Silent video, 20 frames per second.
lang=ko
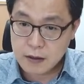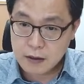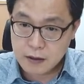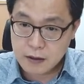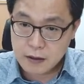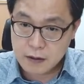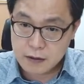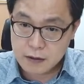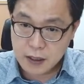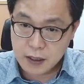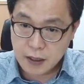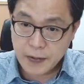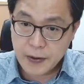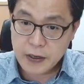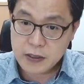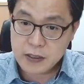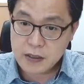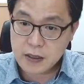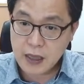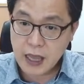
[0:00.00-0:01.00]
그 d i f
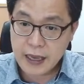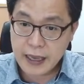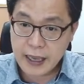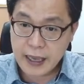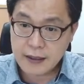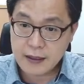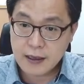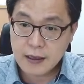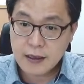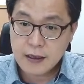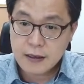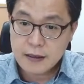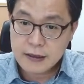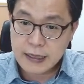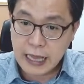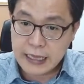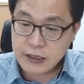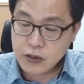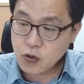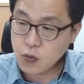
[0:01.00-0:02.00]
f i c
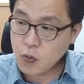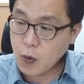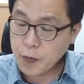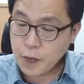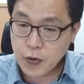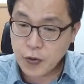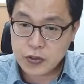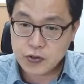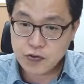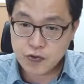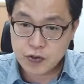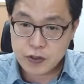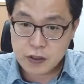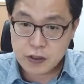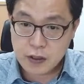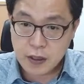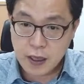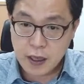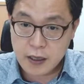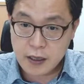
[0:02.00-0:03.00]
난이도 목표가
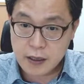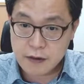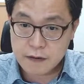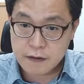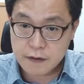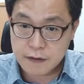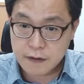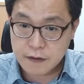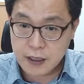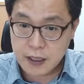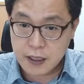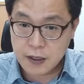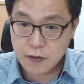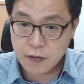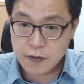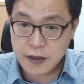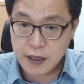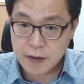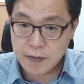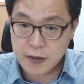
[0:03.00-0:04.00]
주어지는데 예를 들어서 d e
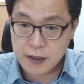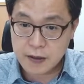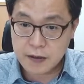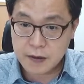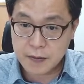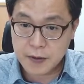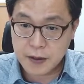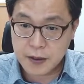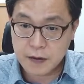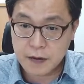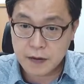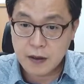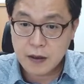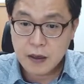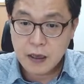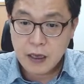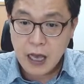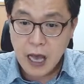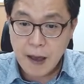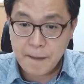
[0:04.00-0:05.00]
q 3이라 그러면
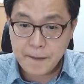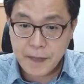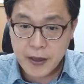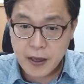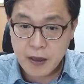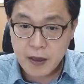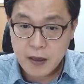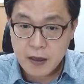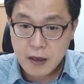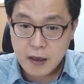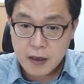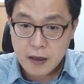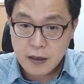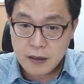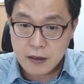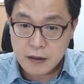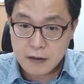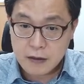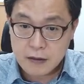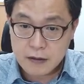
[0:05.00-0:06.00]
앞에
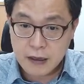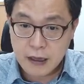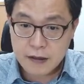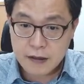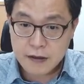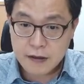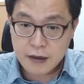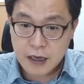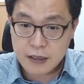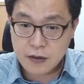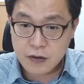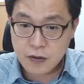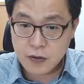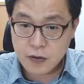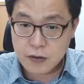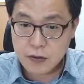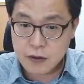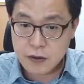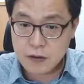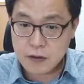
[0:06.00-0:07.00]
어, 란스가 0,
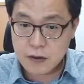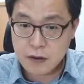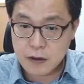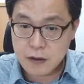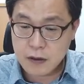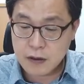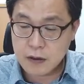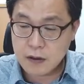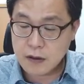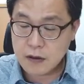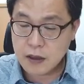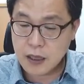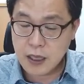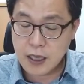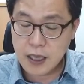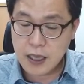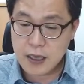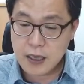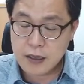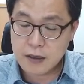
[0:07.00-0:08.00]
0, 0,
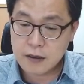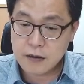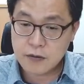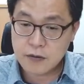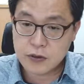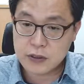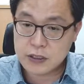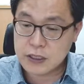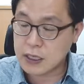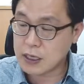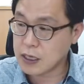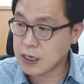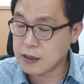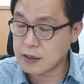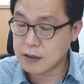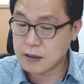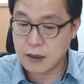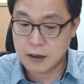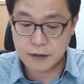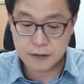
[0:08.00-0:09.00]
3개의 0으로 시작해야
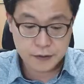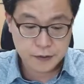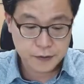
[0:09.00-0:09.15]
된다.